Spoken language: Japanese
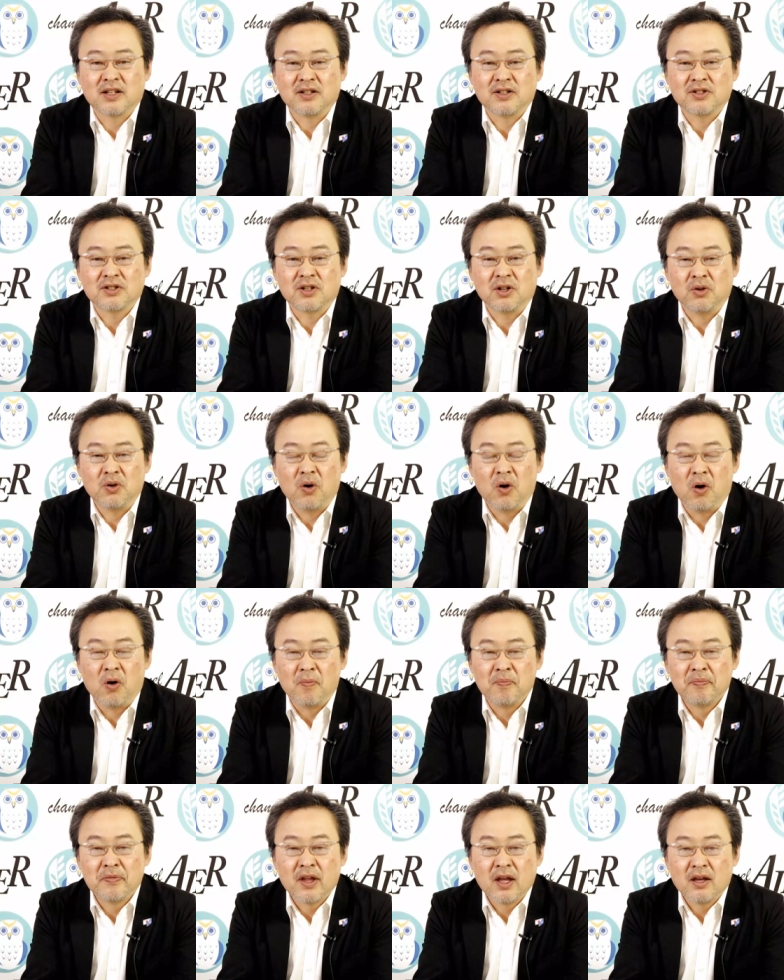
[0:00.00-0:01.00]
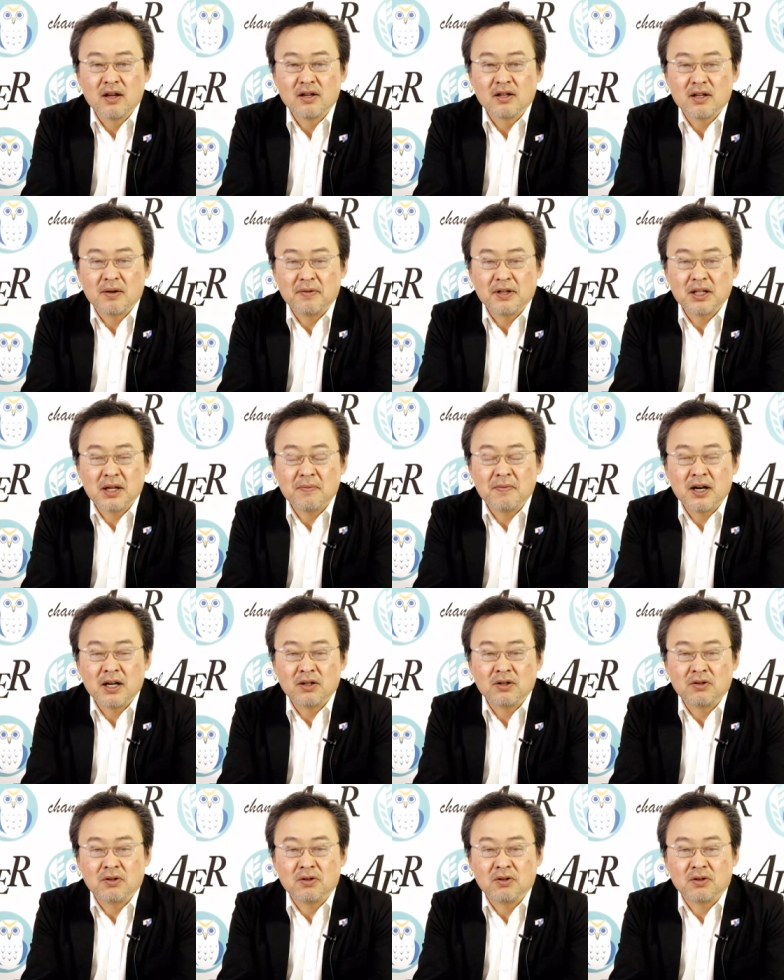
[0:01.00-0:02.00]
たんですけどたまたま
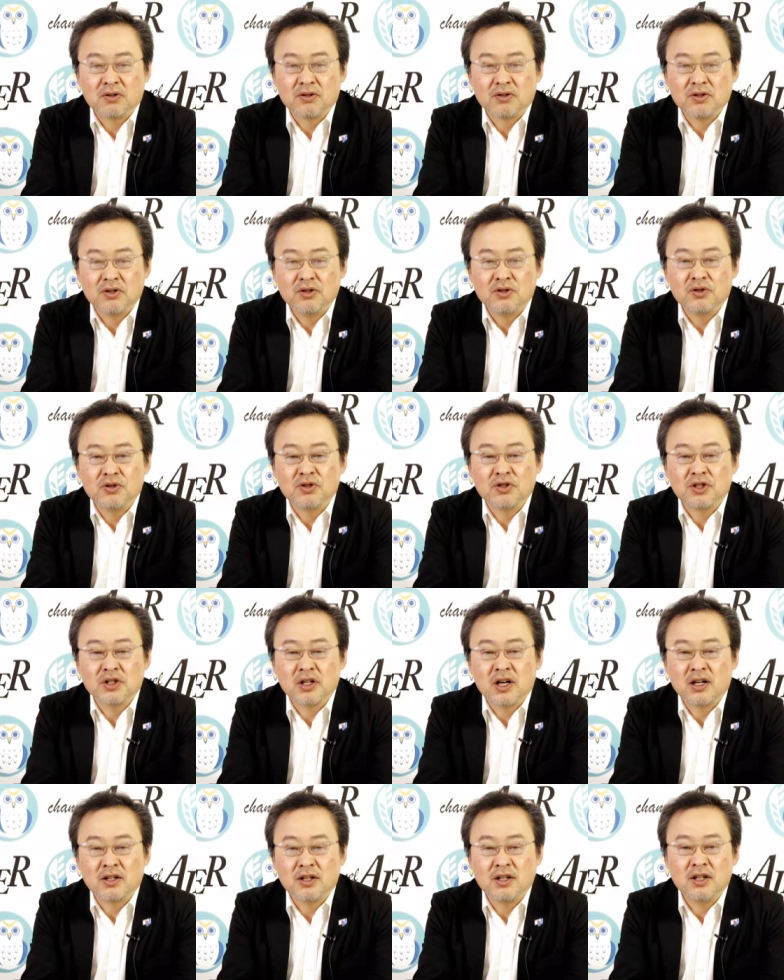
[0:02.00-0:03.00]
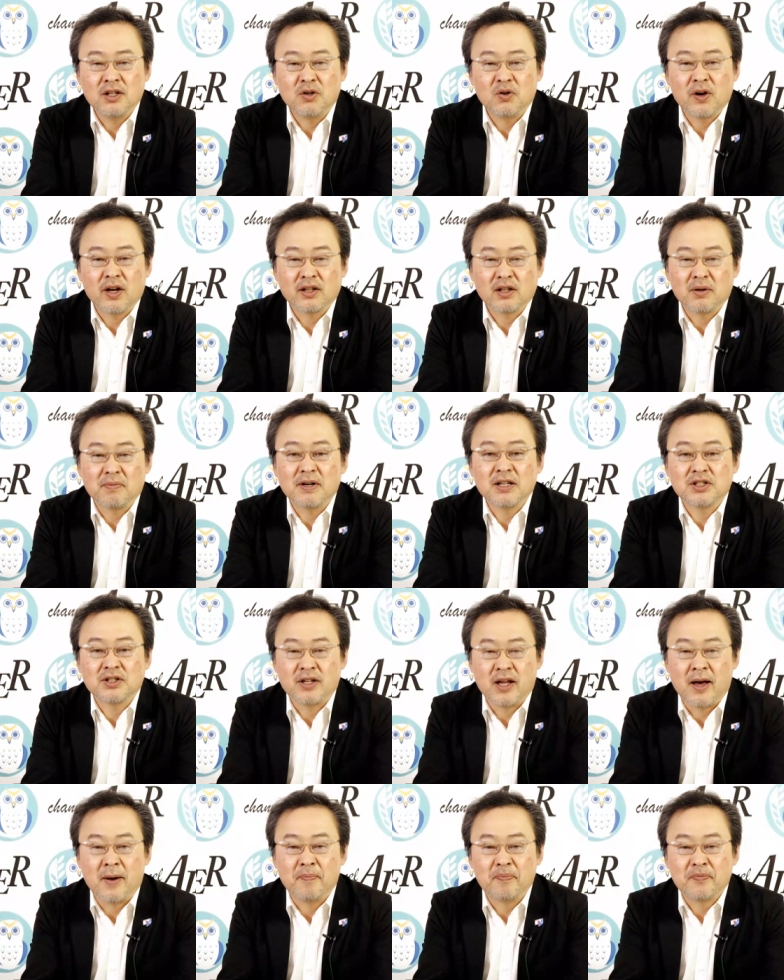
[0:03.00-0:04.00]
あの友人が議員をやってまし
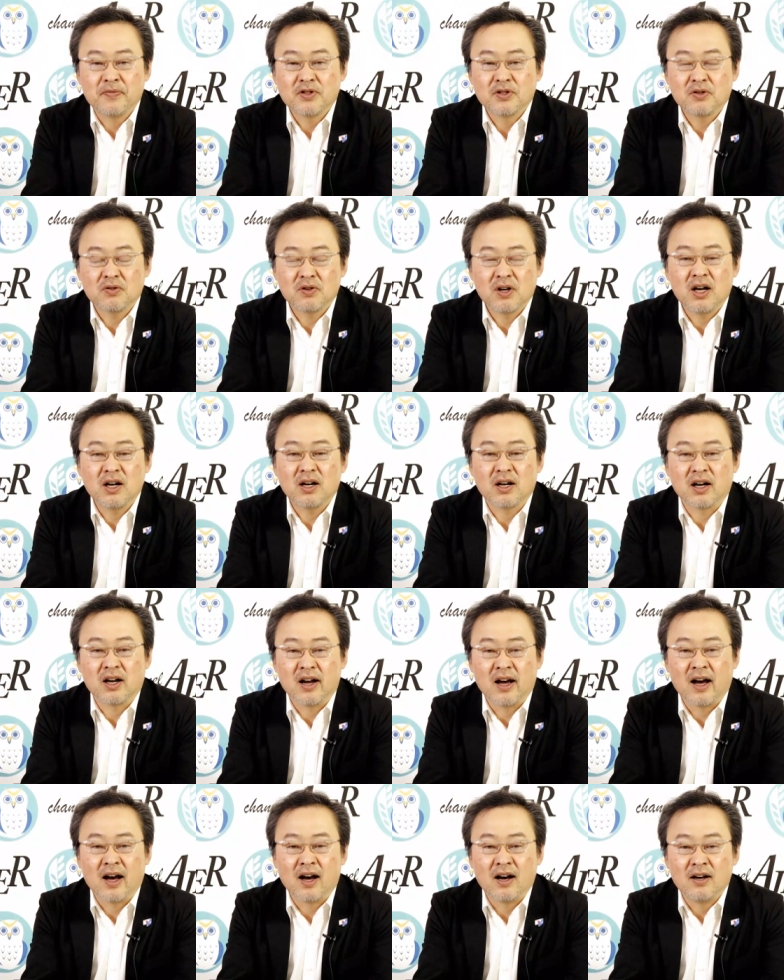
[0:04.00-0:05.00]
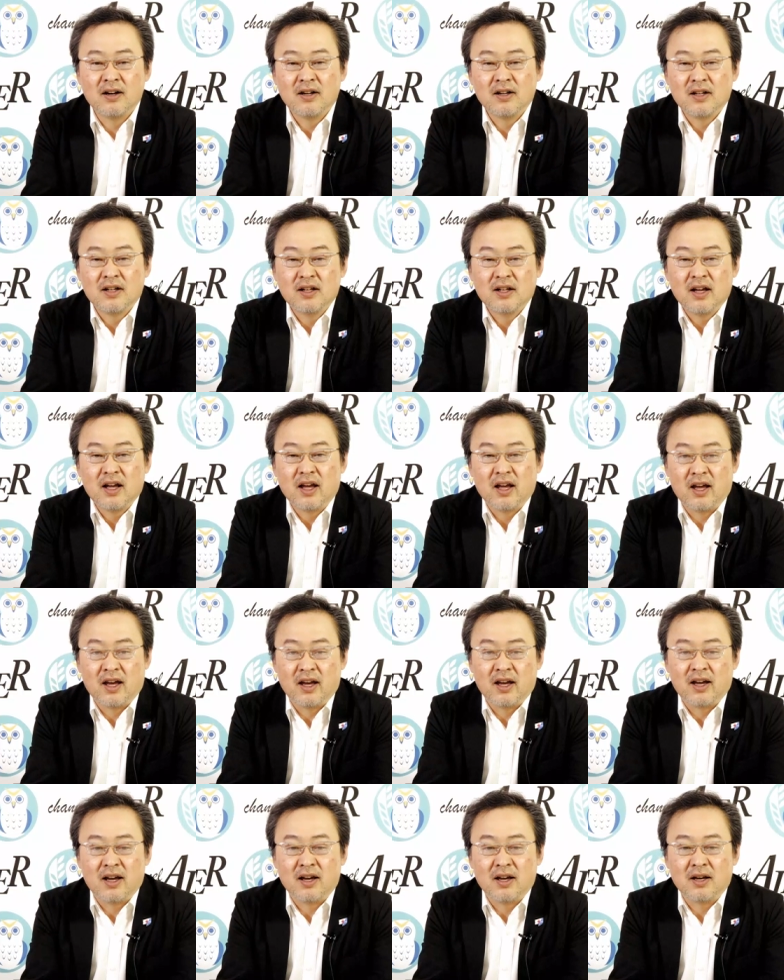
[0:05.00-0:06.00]
てその彼から、
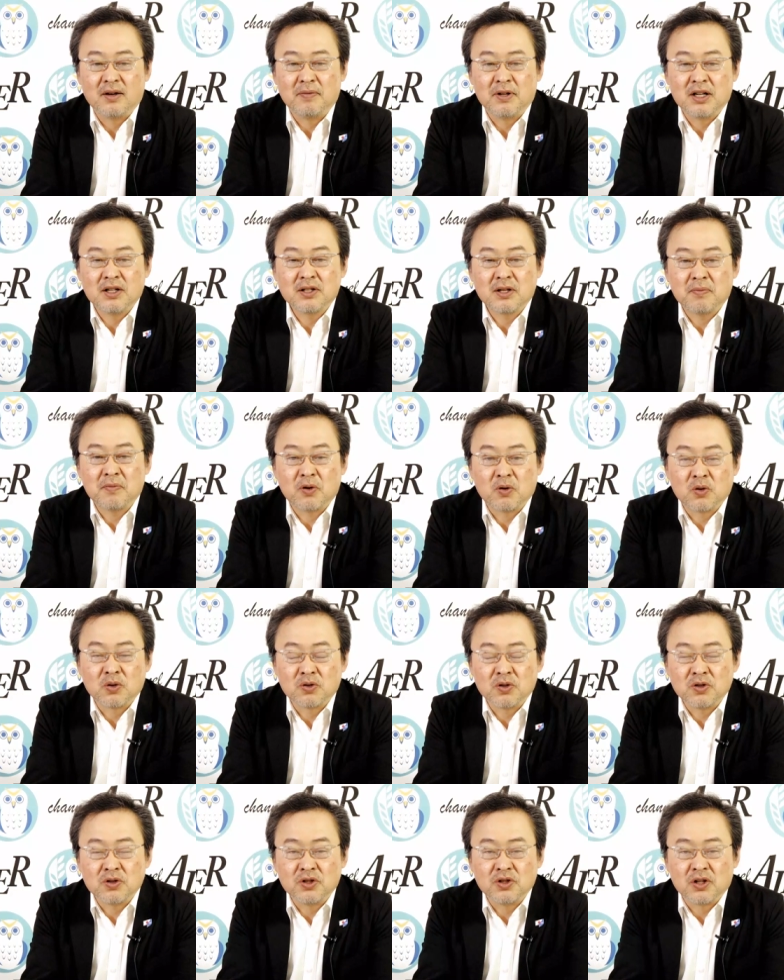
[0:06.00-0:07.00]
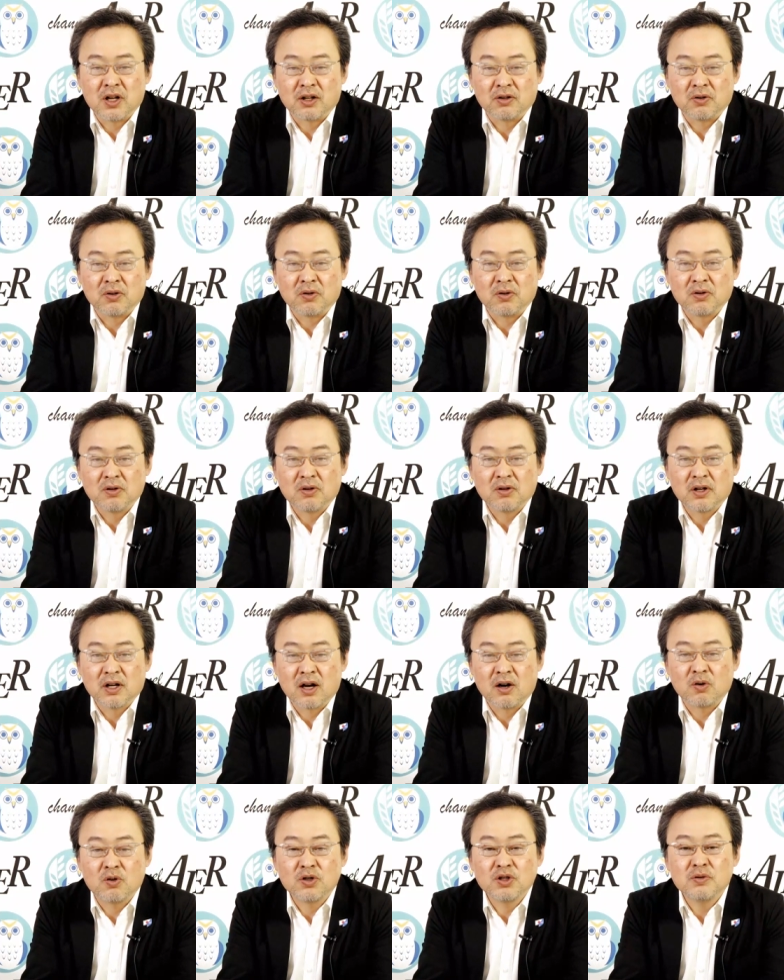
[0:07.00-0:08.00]
えー、皆さんもご存知のあの
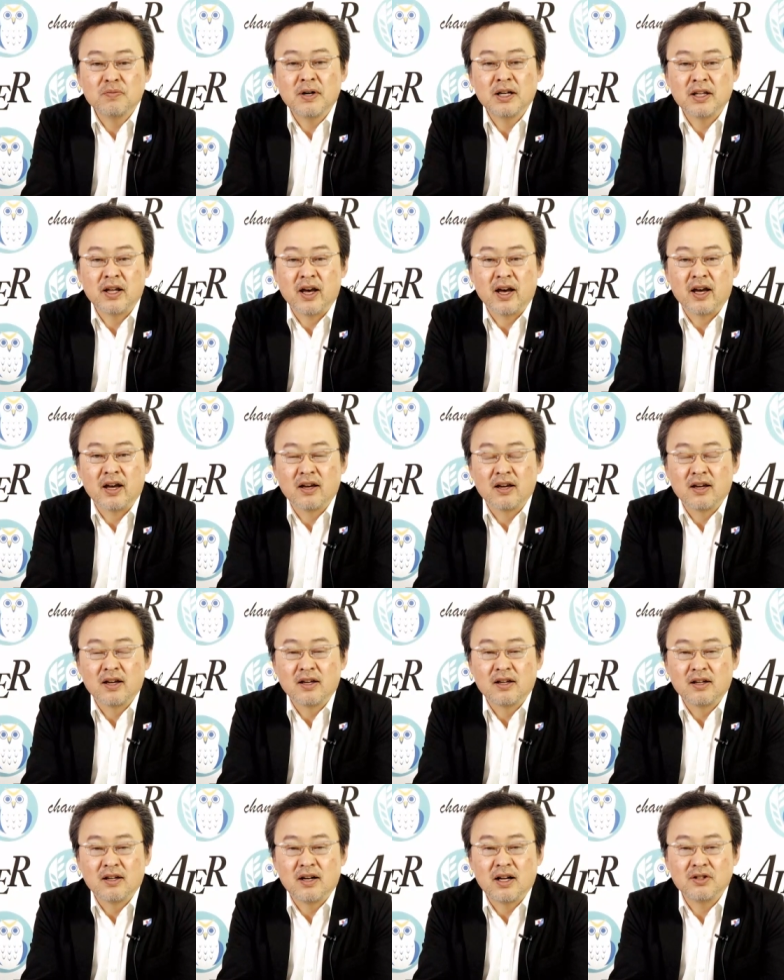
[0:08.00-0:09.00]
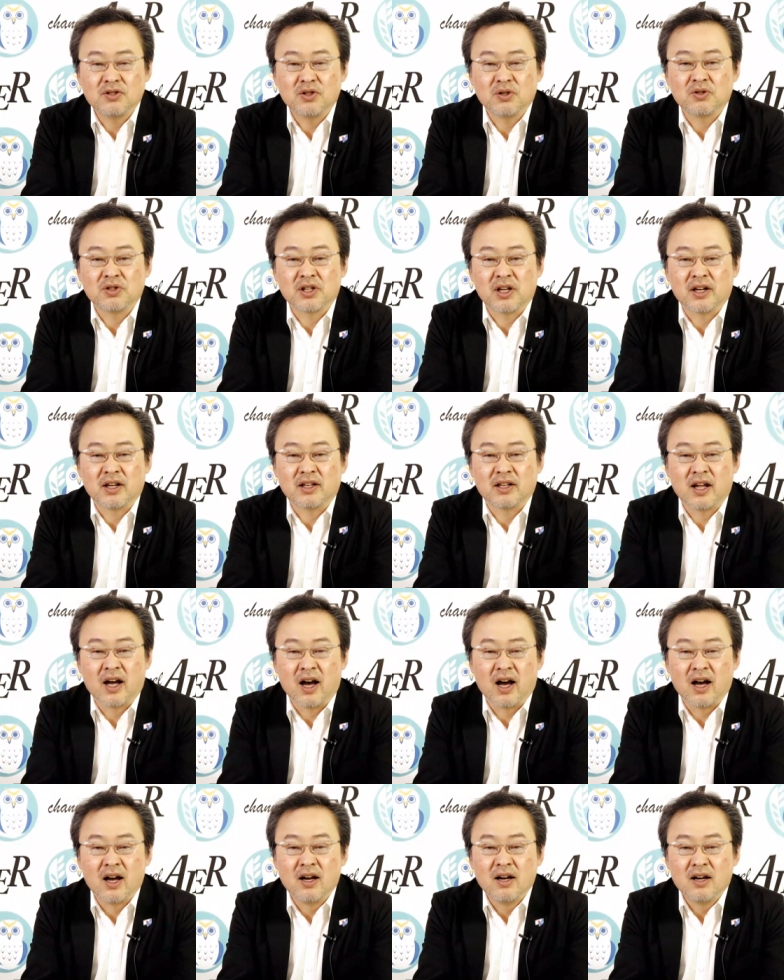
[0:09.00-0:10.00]
鹿児島で拉致をされ
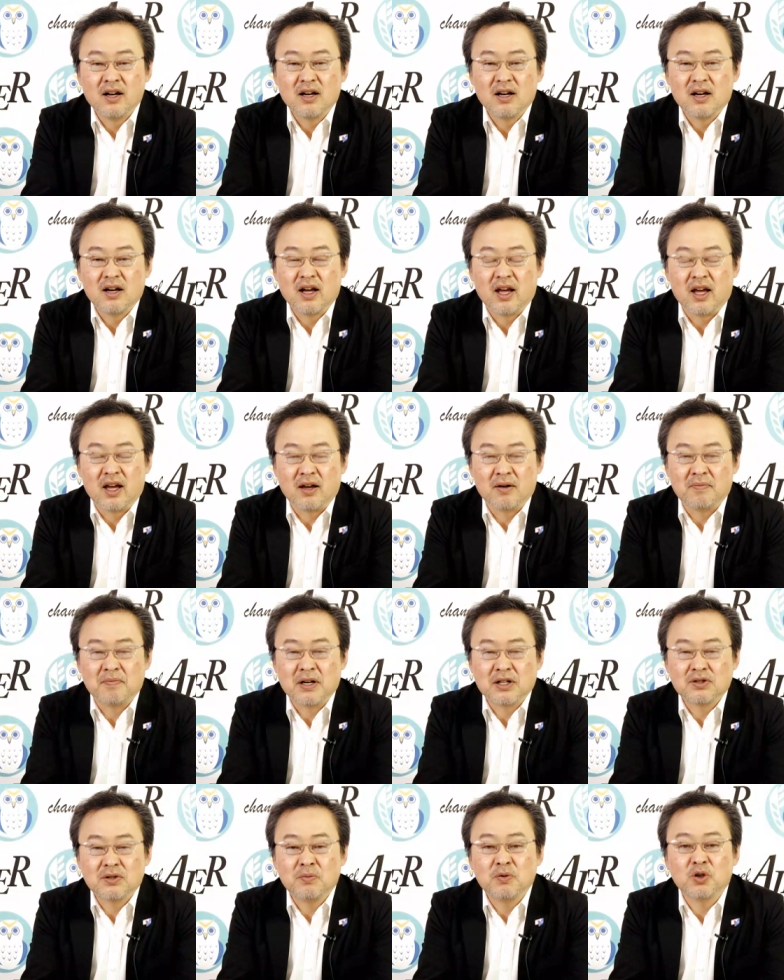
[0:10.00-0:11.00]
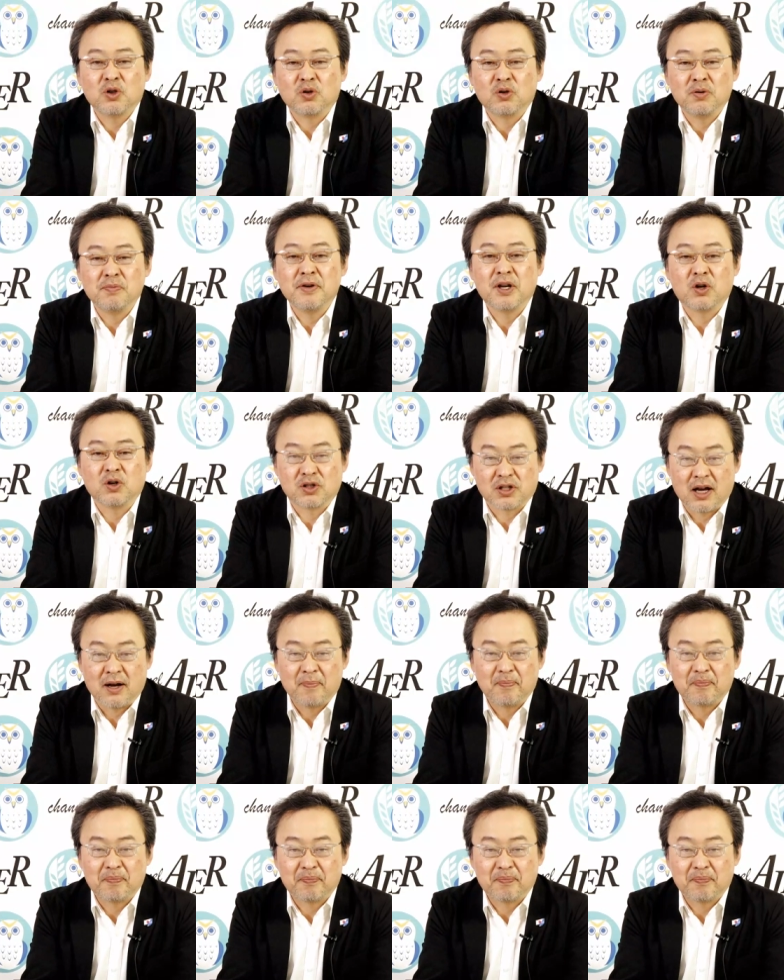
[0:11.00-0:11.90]
た、えー、増本留美子さ